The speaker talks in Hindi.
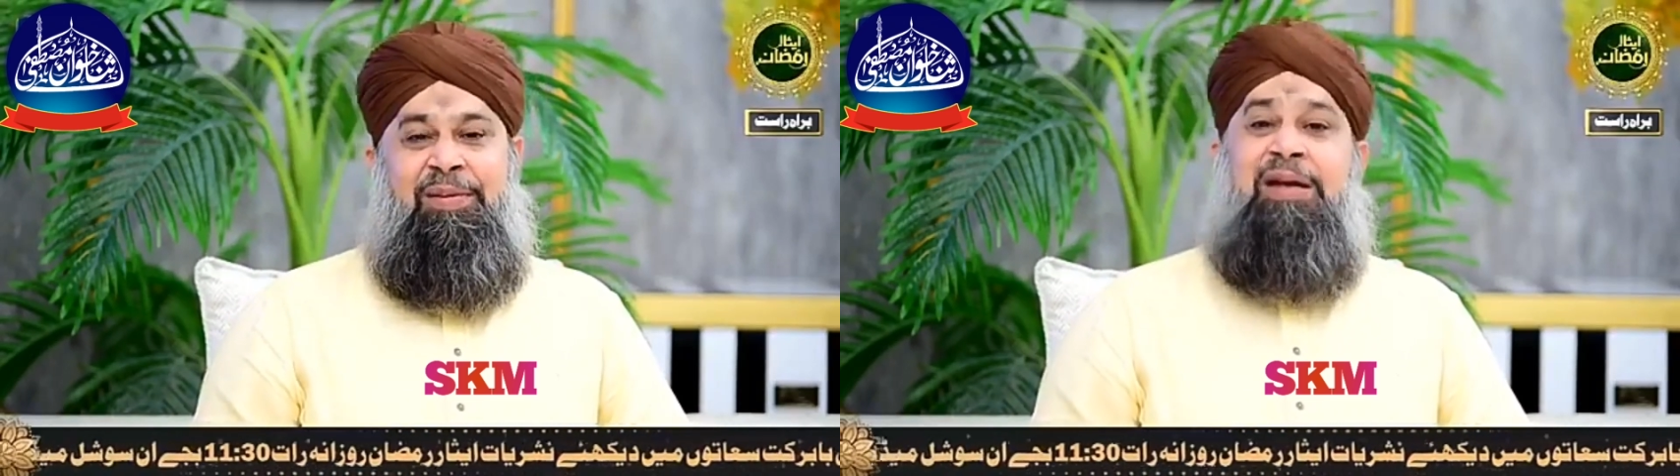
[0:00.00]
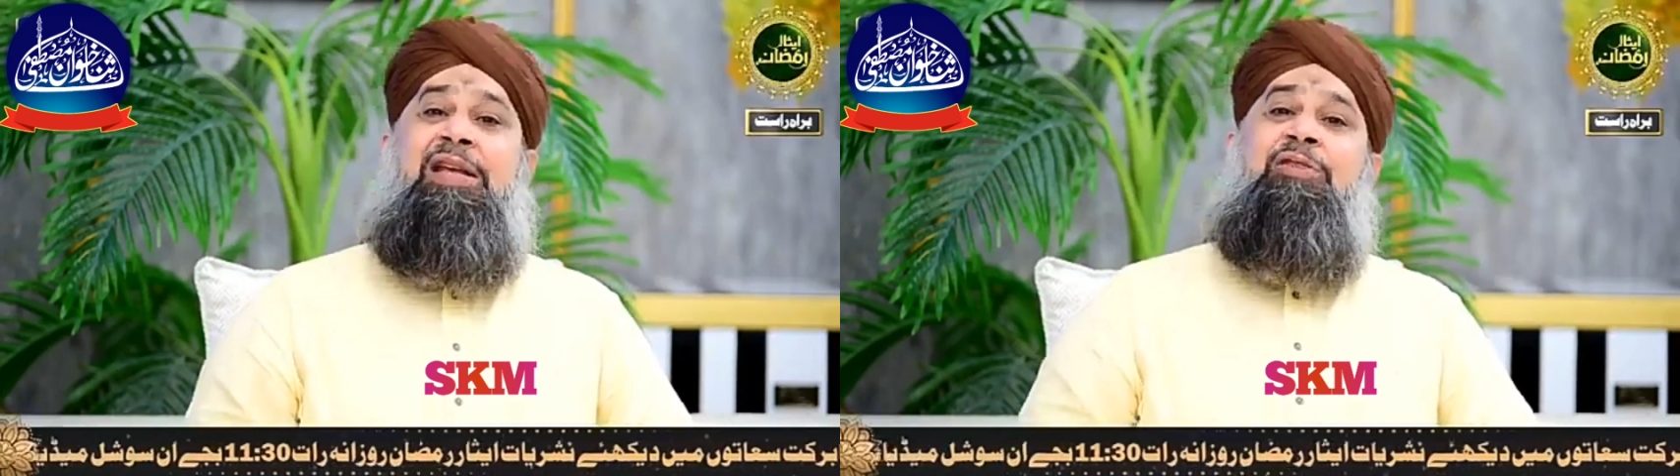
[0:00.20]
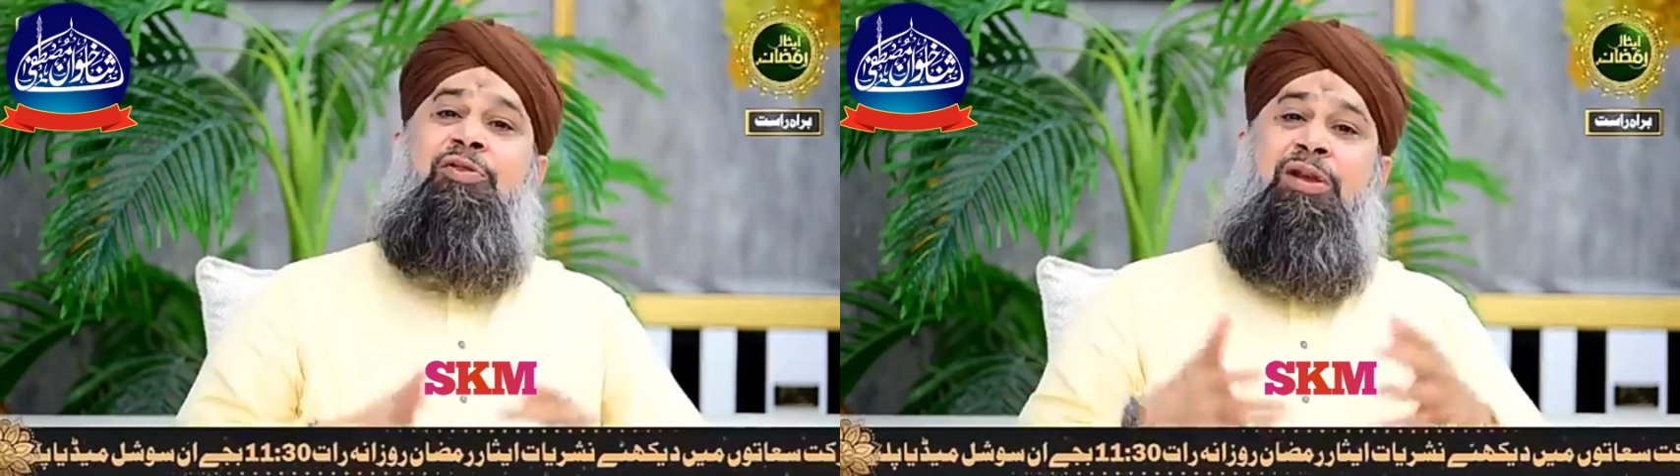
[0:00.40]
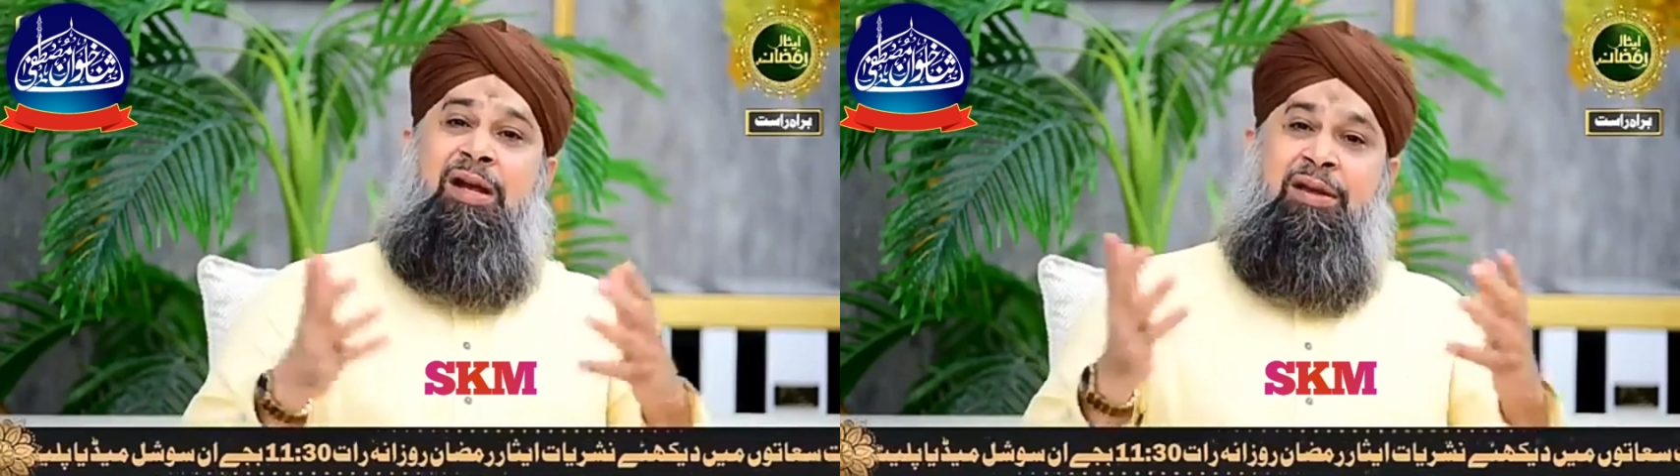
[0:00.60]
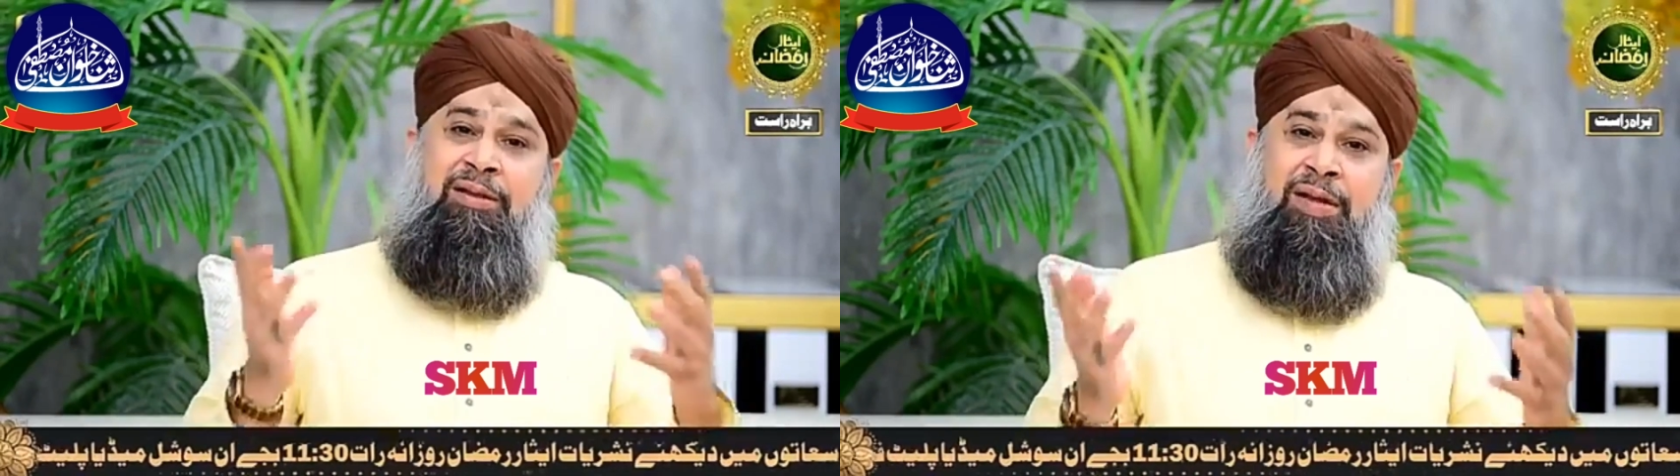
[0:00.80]
बाकी दुनिया के
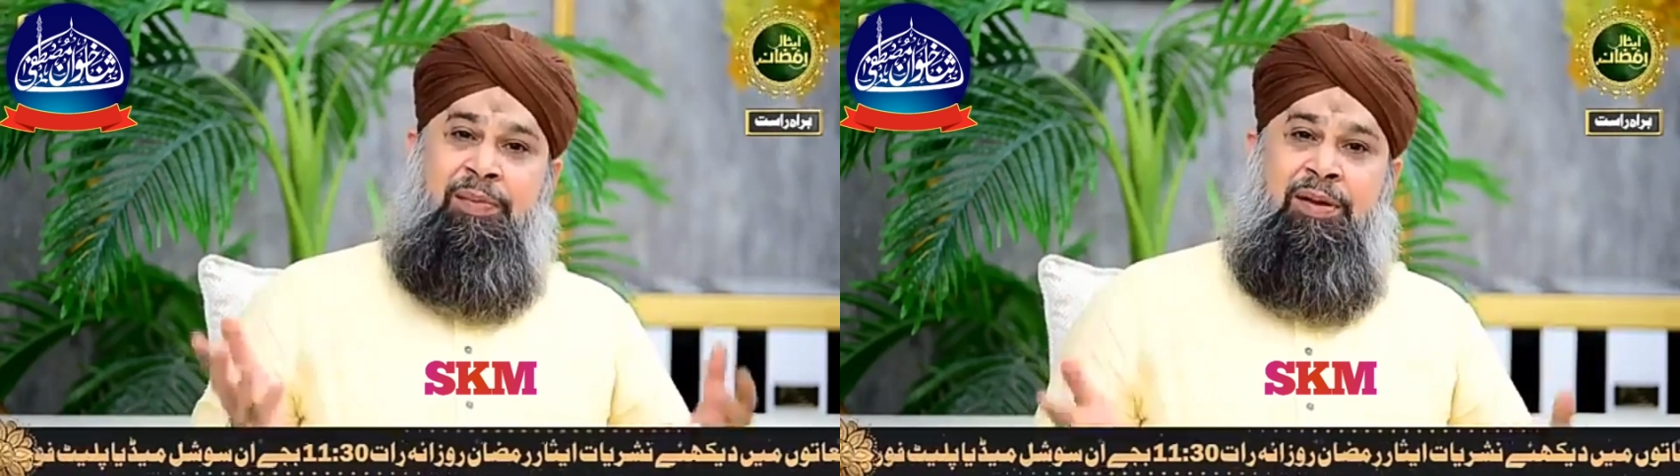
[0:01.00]
अंदर भी